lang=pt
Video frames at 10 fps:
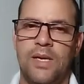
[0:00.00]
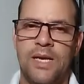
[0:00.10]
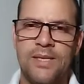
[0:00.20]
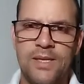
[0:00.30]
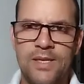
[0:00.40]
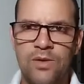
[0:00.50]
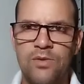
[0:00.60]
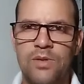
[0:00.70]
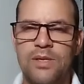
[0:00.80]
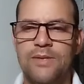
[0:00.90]
Essas
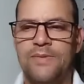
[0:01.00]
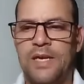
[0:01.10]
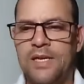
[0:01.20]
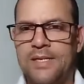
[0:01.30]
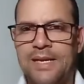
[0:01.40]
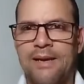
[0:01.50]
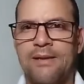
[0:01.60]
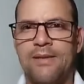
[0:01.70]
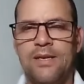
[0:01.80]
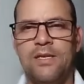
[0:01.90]
são três
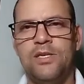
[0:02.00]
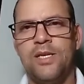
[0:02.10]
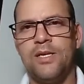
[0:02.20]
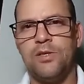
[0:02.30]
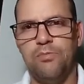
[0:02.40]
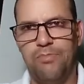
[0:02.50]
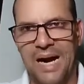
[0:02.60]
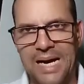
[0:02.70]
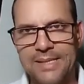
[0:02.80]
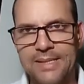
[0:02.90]
características
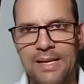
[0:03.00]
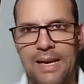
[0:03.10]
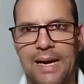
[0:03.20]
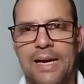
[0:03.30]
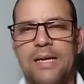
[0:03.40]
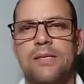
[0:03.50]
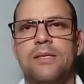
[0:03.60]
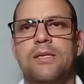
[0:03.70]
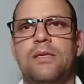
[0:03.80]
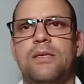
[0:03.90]
basilar
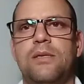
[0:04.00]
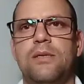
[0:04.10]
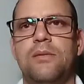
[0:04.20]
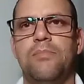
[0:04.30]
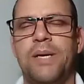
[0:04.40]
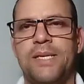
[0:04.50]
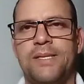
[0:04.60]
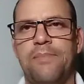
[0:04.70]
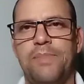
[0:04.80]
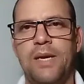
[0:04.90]
para
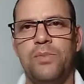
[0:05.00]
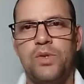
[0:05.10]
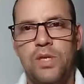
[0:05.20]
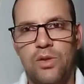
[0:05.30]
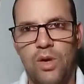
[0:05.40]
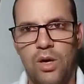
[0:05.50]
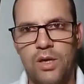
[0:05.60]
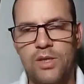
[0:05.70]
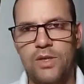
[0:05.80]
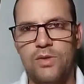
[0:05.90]
sabermos se
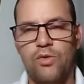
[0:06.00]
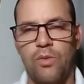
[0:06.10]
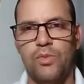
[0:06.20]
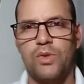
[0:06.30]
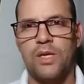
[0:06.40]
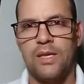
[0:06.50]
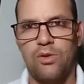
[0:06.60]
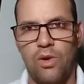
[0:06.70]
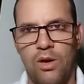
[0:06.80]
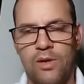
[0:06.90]
nós somos
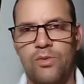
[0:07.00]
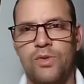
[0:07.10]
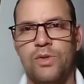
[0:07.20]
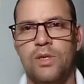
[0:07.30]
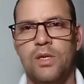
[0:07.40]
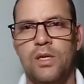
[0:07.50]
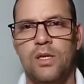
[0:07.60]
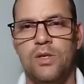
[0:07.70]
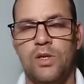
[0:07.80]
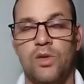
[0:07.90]
católicos,
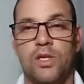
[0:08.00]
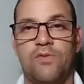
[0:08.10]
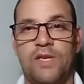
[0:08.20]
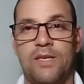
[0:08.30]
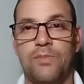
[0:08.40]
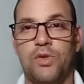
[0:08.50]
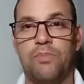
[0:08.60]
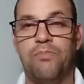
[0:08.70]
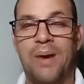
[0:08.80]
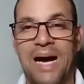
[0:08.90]
se nós fazemos
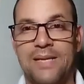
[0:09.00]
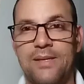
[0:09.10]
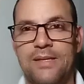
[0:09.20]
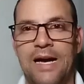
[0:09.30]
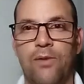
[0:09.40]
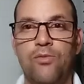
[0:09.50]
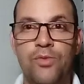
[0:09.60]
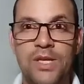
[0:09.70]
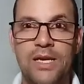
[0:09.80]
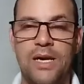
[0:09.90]
parte da
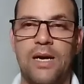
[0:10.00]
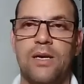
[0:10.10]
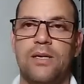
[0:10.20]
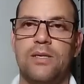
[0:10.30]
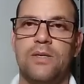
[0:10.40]
única